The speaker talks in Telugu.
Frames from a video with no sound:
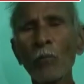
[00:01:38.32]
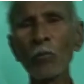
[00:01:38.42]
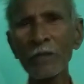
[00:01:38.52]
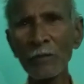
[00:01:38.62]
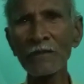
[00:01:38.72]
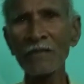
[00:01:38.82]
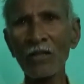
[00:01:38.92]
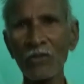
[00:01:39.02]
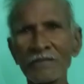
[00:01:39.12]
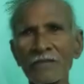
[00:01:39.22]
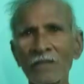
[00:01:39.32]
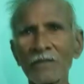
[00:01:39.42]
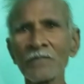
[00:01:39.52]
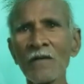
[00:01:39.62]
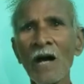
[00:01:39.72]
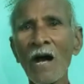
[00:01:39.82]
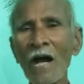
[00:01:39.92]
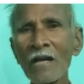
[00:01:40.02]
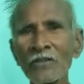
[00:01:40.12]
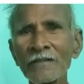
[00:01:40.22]
ముఖ్యమంత్రి గారు వస్తారు
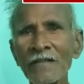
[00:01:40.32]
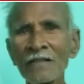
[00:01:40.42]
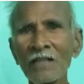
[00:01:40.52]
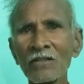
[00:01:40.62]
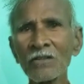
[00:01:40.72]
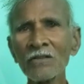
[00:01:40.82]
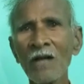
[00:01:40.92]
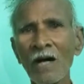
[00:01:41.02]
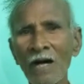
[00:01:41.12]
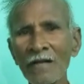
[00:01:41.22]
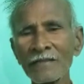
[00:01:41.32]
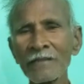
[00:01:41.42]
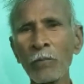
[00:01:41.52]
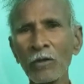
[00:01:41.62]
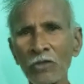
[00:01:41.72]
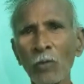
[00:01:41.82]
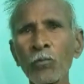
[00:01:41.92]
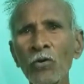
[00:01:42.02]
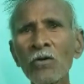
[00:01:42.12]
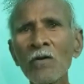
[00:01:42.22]
ఆయన వచ్చి అంటారు ఇది
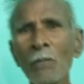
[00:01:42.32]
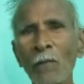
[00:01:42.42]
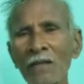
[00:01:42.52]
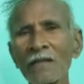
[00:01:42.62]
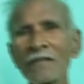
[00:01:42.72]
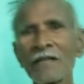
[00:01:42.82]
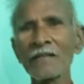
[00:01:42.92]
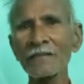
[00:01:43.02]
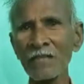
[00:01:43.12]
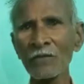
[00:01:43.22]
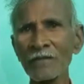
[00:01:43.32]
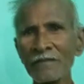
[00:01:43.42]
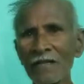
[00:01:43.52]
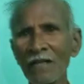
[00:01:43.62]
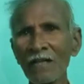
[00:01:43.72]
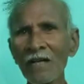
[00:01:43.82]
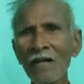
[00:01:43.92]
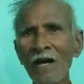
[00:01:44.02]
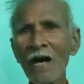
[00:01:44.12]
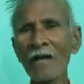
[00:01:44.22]
తప్పు మళ్ళీ దీన్ని రీసర్వే చేయాలా
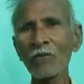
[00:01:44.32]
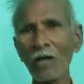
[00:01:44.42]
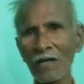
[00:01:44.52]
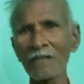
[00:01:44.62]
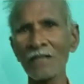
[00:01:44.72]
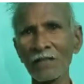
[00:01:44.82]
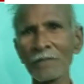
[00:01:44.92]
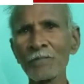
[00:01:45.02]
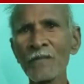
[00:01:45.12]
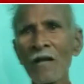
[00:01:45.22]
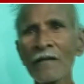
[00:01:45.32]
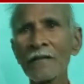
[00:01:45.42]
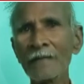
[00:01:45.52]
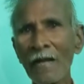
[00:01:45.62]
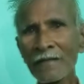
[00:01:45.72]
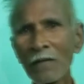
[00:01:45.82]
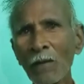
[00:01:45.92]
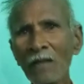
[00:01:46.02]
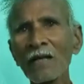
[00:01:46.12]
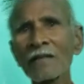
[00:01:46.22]
అని వాళ్ళు అంటారు అంటే
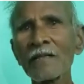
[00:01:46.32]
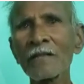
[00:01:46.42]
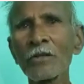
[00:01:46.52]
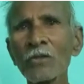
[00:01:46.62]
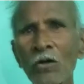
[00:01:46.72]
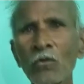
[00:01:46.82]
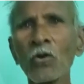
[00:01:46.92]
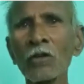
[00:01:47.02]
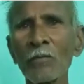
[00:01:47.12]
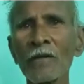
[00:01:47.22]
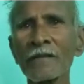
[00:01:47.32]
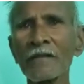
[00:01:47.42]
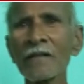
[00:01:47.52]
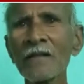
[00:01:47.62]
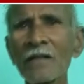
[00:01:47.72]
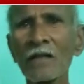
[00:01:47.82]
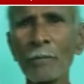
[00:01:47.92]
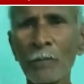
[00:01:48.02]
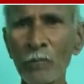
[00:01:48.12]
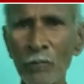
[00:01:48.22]
మళ్ళీ దీనికి ఎన్నో కోట్లు పెట్టి
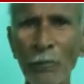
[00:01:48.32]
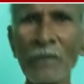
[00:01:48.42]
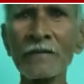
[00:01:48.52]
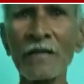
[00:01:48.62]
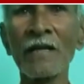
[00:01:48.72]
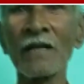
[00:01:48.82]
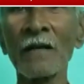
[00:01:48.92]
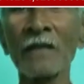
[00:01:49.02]
పని చేయాలా